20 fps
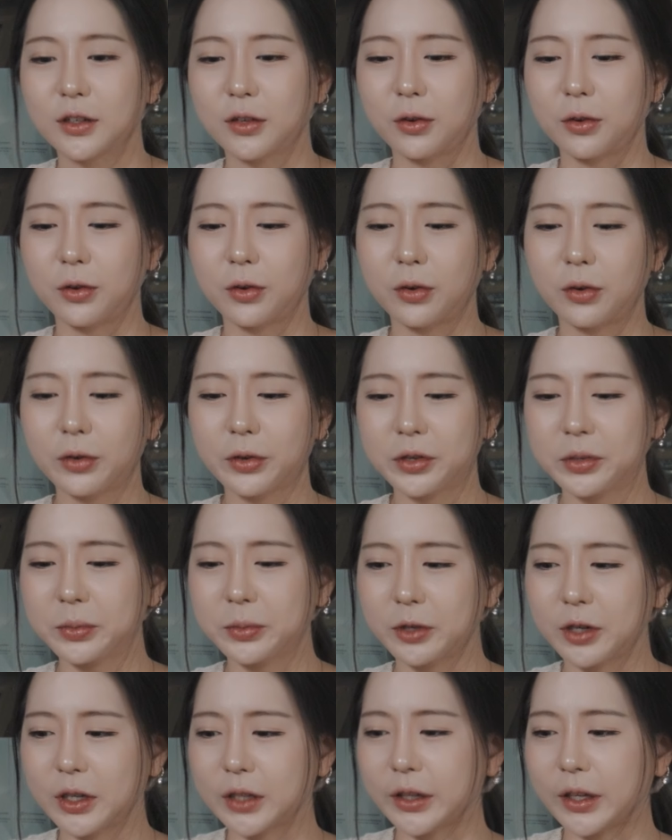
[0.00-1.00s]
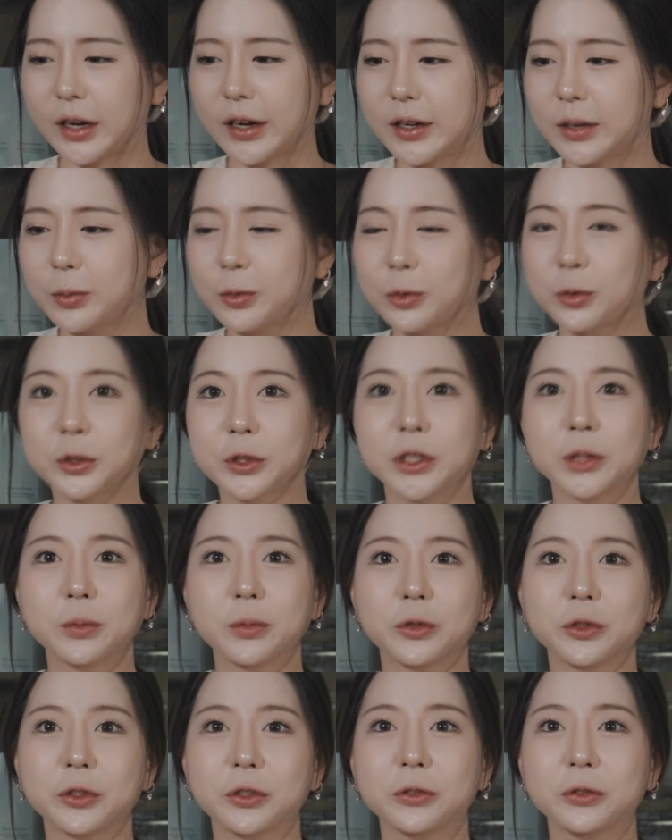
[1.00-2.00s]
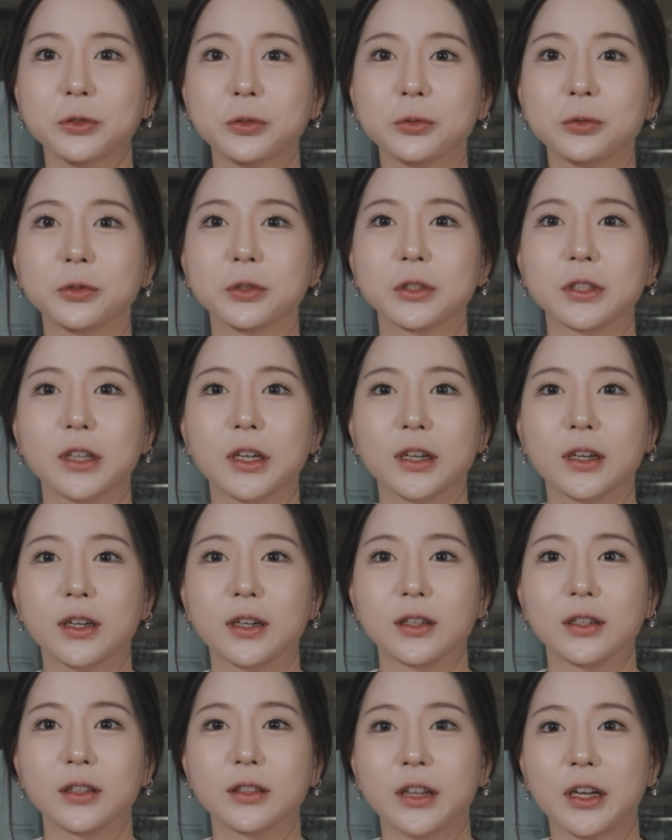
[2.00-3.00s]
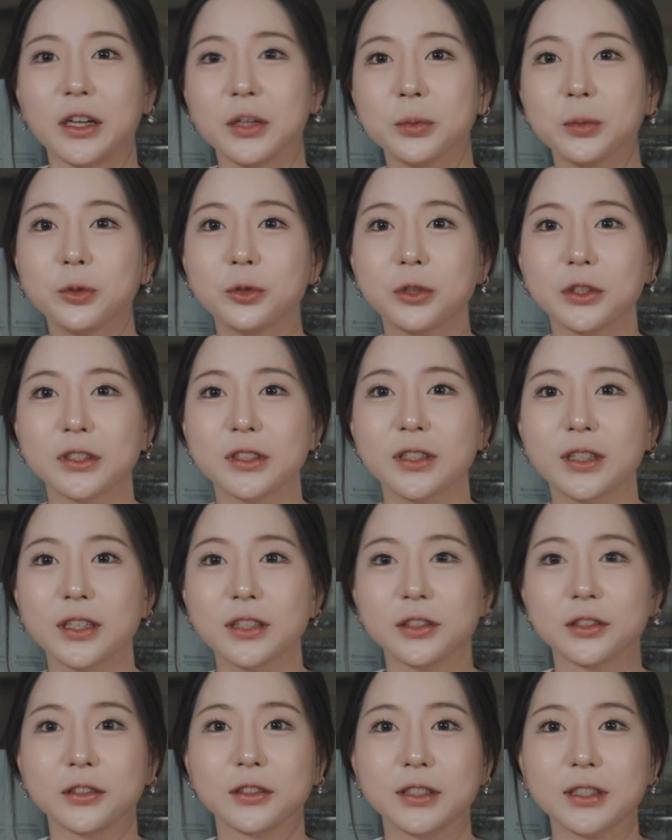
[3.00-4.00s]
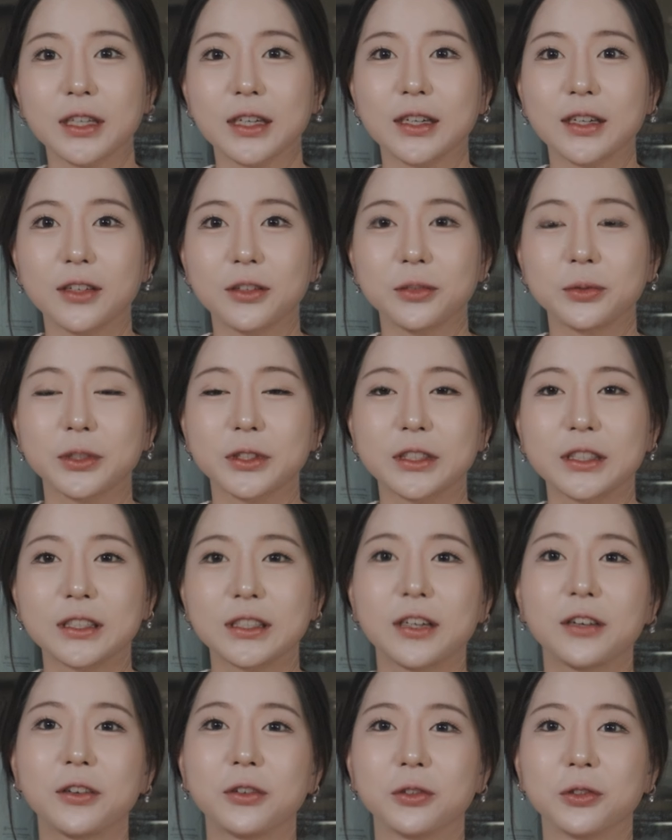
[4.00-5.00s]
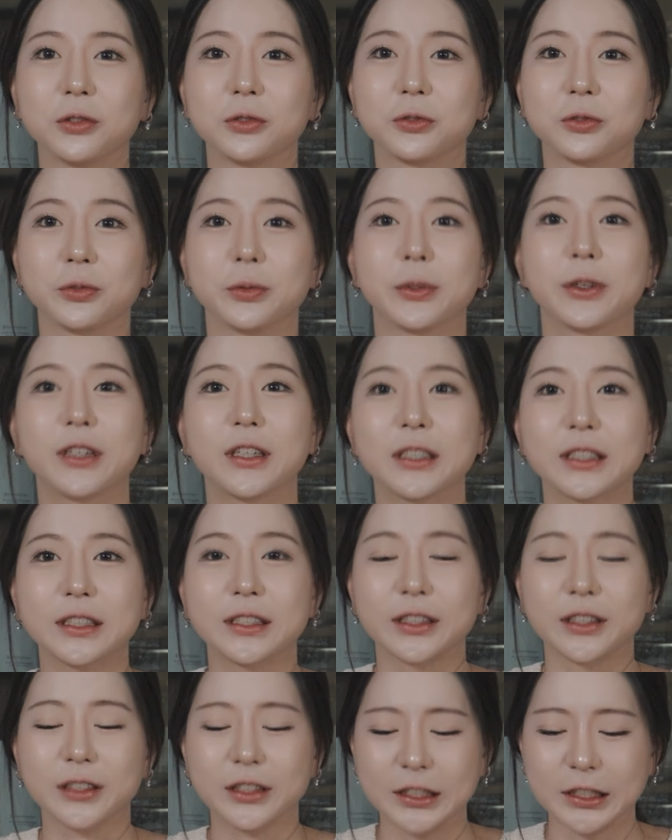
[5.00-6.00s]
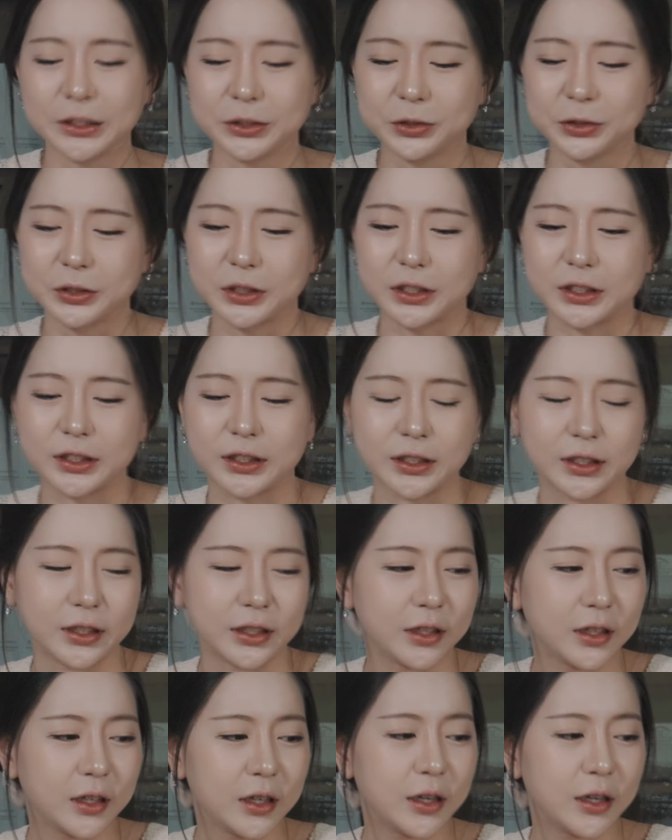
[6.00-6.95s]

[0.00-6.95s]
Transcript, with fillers: 거의 뭐 한 달모 15년 정도의 색깔. 달모가 특히 더 색깔 엄청 진한 걸로 유명하잖아요. 진교소 자체가.